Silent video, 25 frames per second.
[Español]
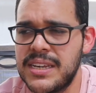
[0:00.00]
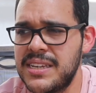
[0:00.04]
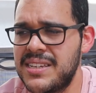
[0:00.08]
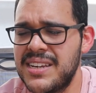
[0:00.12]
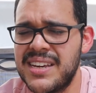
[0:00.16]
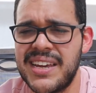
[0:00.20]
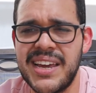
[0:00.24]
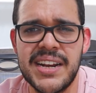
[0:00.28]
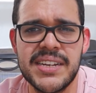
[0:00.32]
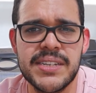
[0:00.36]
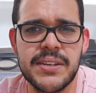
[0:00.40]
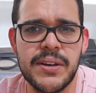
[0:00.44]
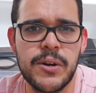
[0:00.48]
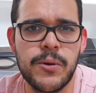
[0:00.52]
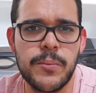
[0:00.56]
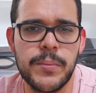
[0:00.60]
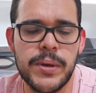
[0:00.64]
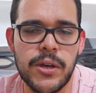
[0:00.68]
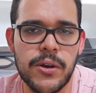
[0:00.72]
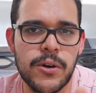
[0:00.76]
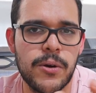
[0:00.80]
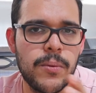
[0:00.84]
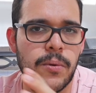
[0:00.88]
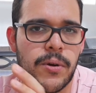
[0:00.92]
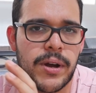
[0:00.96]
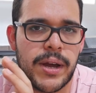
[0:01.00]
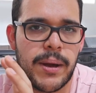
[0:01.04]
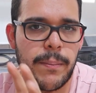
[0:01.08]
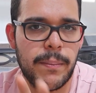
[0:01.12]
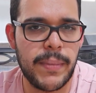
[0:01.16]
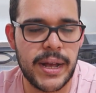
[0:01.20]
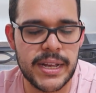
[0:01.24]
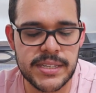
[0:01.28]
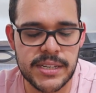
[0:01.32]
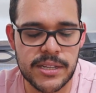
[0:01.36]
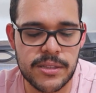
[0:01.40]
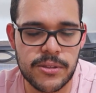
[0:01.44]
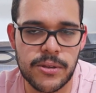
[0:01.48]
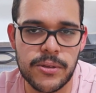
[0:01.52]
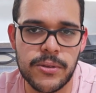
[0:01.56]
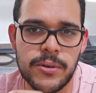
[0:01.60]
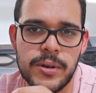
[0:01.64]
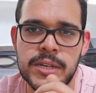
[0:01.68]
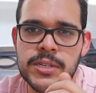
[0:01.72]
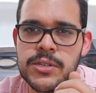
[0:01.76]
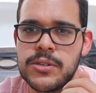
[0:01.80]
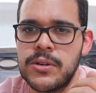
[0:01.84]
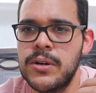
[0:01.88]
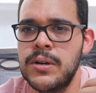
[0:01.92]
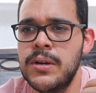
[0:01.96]
Y si quieren saber un video como que más de todo
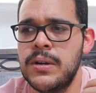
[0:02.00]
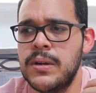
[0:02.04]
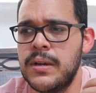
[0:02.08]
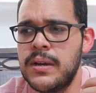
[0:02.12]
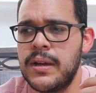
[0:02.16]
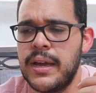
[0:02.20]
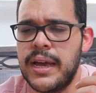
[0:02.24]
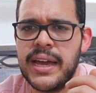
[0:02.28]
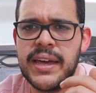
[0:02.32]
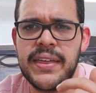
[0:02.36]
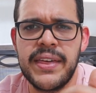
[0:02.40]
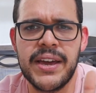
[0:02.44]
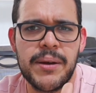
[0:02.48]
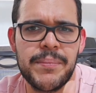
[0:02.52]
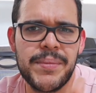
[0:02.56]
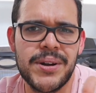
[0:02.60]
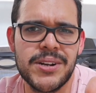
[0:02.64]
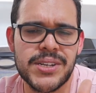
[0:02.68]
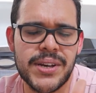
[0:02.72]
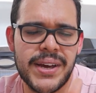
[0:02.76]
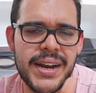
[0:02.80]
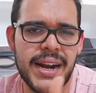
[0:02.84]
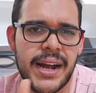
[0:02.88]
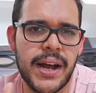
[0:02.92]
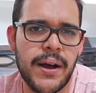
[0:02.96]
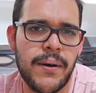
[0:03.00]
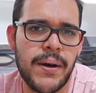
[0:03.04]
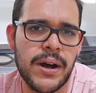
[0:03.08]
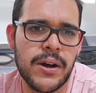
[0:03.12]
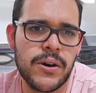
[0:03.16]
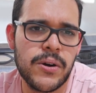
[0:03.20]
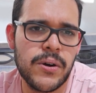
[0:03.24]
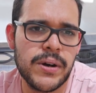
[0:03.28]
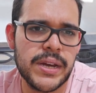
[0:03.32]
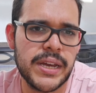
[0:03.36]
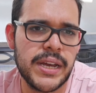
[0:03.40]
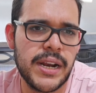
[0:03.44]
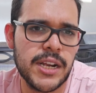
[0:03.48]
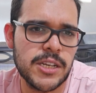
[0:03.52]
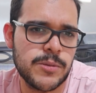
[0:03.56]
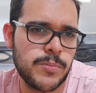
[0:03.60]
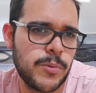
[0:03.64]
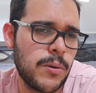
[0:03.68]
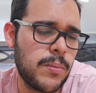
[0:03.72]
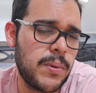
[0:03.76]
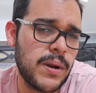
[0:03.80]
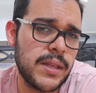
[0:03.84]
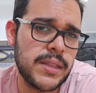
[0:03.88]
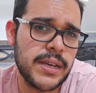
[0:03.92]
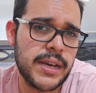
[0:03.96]
eso, eh, déjamelo saber acá abajo y les
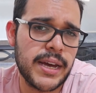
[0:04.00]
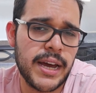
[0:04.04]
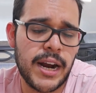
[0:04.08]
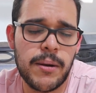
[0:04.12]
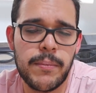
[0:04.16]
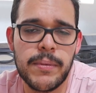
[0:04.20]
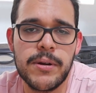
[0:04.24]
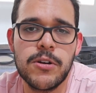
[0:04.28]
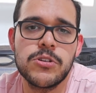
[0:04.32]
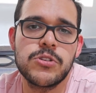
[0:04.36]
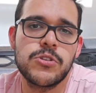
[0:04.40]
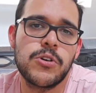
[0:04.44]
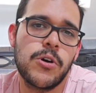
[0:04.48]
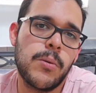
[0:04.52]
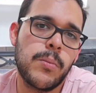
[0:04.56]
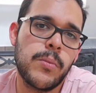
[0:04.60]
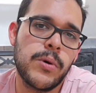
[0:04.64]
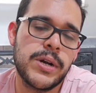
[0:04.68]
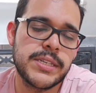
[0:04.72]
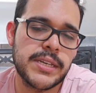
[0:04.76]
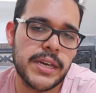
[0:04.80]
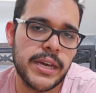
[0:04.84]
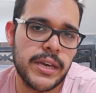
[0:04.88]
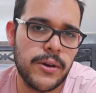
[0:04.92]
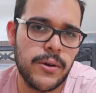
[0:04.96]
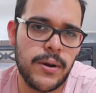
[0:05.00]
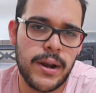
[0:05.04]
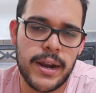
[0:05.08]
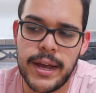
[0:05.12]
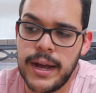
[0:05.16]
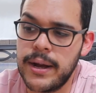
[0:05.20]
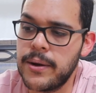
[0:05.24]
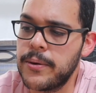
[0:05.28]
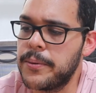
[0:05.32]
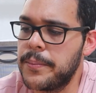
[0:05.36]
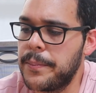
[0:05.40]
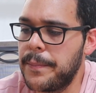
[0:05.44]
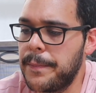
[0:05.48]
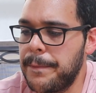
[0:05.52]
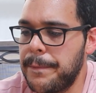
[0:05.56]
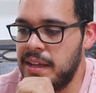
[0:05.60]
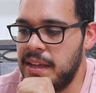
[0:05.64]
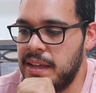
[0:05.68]
puedo platicar al menos cómo es que yo le hago.